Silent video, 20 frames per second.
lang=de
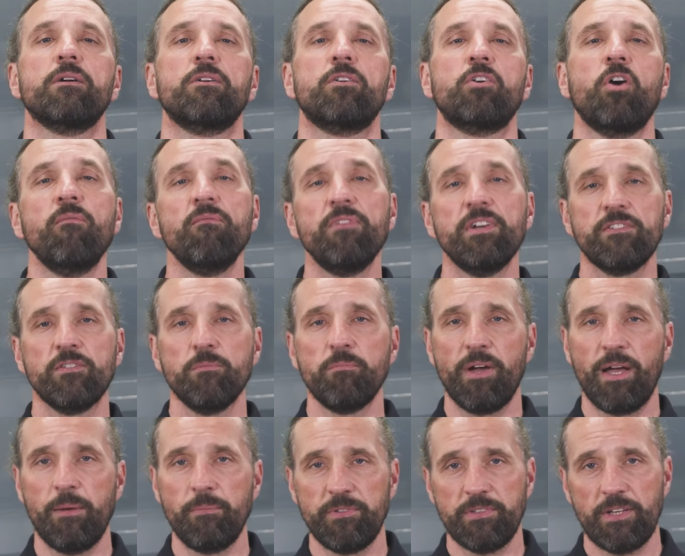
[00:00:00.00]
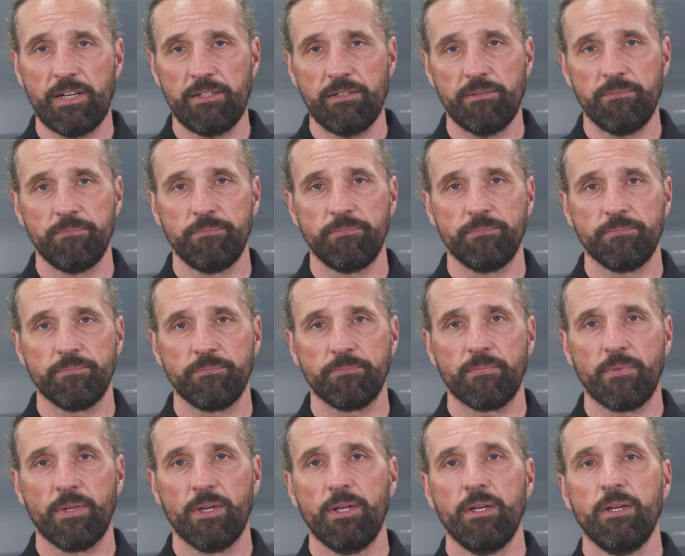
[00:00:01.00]
Kommen wir zum Bremssattel.
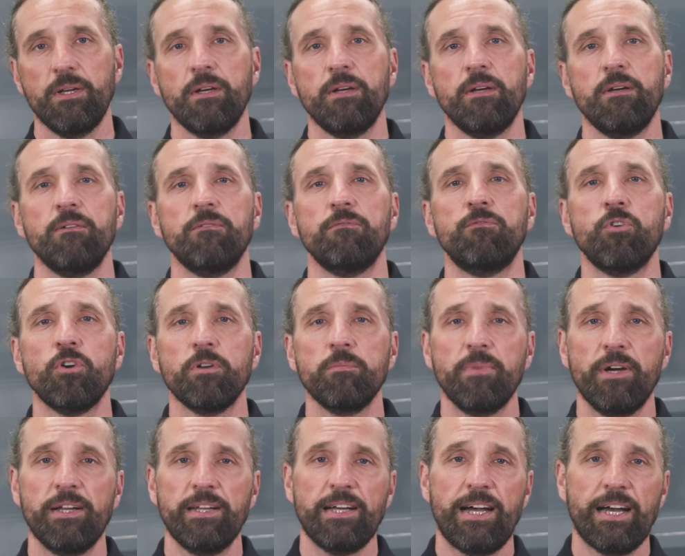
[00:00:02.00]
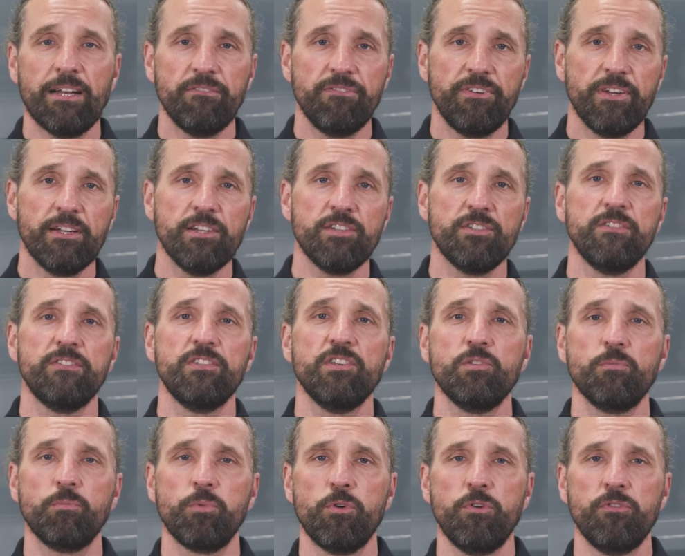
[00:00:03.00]
Wurden bei der anfänglichen
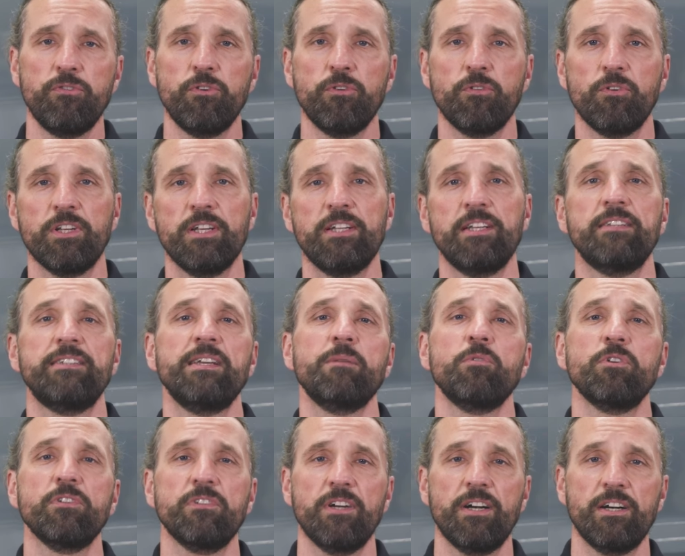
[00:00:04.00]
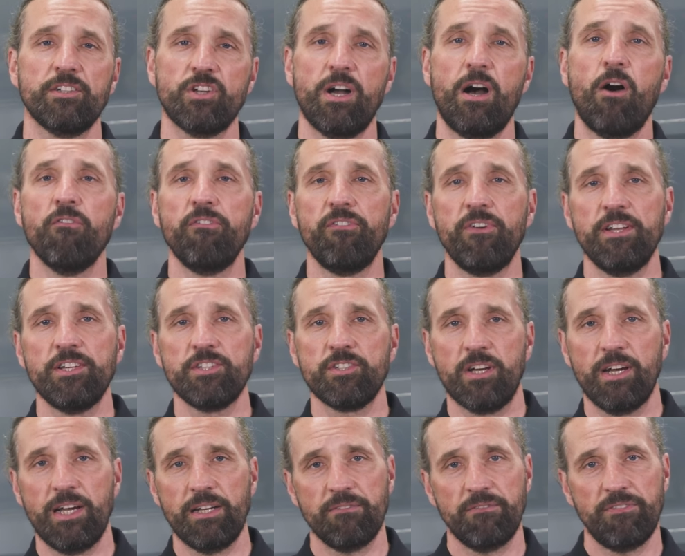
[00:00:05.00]
Sichtprüfung oder der Demontage
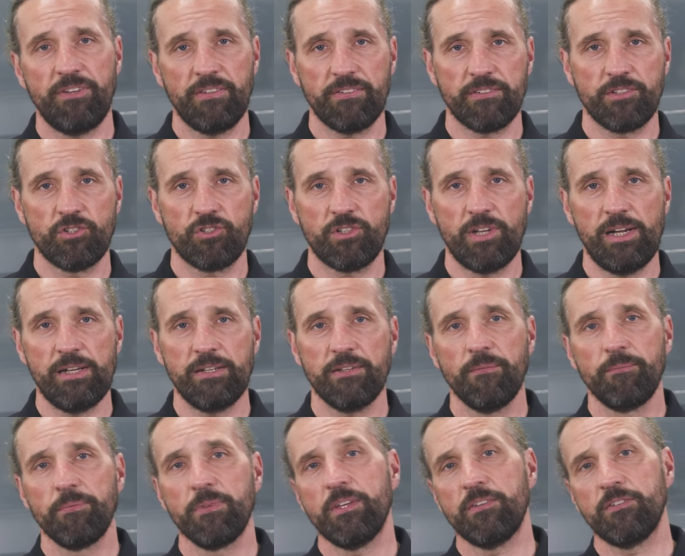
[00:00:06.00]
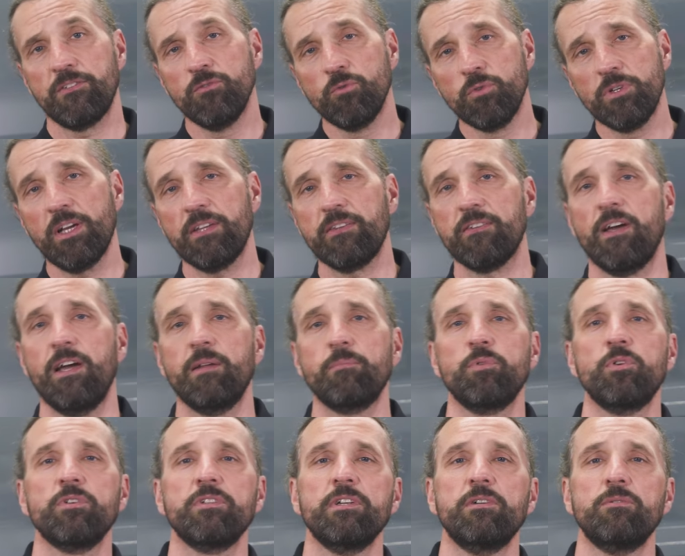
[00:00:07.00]
Auffälligkeiten festgestellt, ist nun der
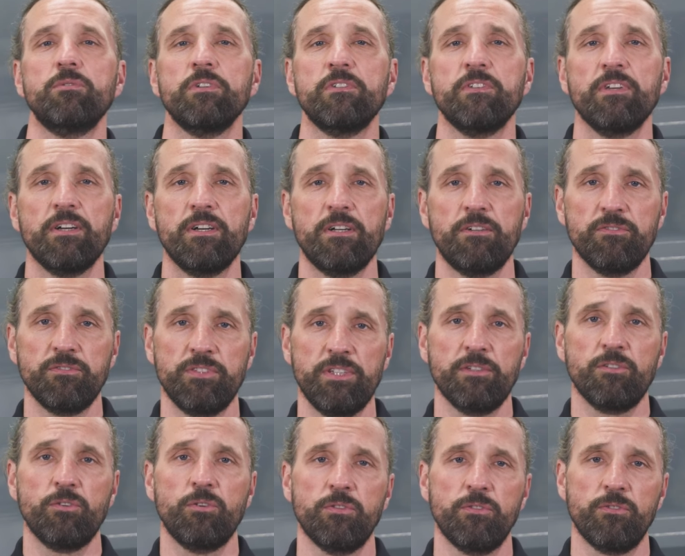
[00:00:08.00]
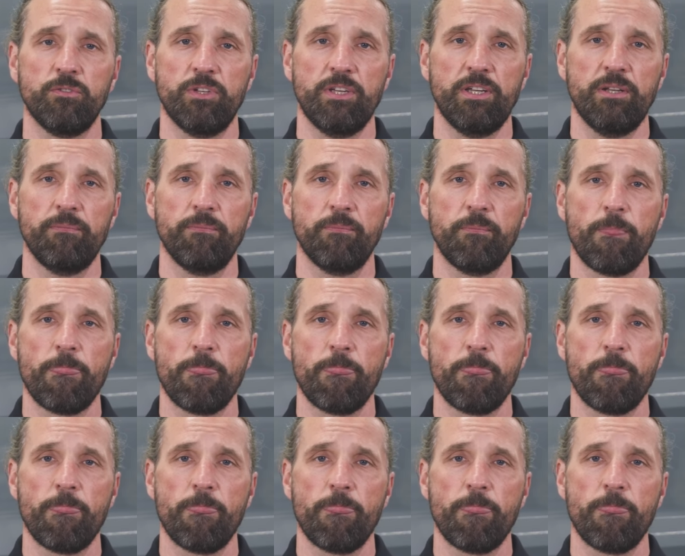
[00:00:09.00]
Zeitpunkt der Ursache auf den Grund zu gehen.